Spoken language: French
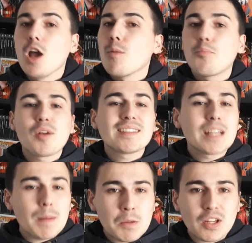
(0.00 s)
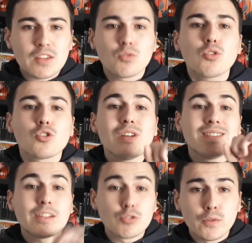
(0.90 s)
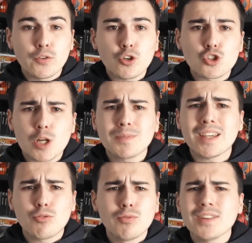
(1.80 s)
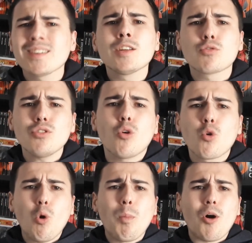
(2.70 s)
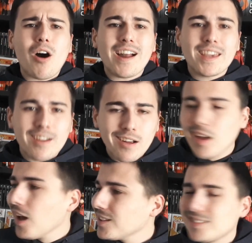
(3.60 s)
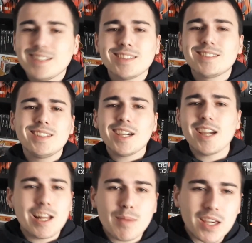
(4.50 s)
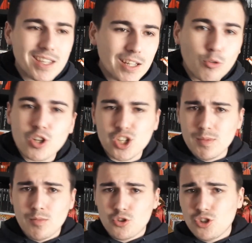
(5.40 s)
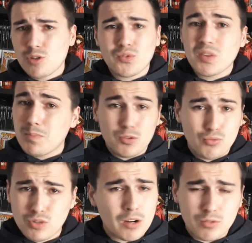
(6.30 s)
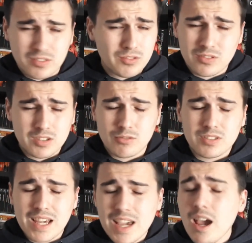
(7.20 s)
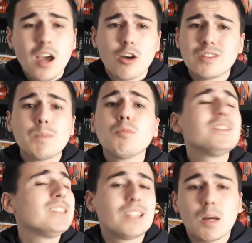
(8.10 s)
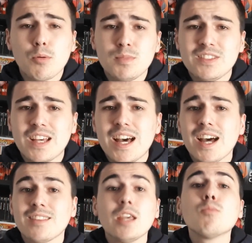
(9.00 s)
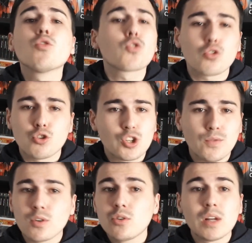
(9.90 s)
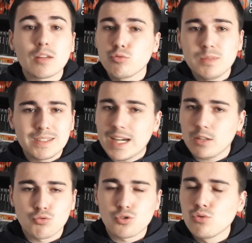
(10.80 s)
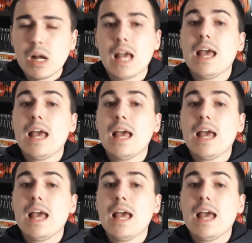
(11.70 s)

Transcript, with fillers: Pour la simple et bonne raison que les exclus du Funko Shop, très souvent c'est des trucs on comprend rien, c'est des céréales américaines qu'on n'a jamais mangées, on sait pas du tout qu'est-ce que c'est, euh, des publicités un peu bizarres, des monstres de chez Funko là tout bizarre, tout chelou,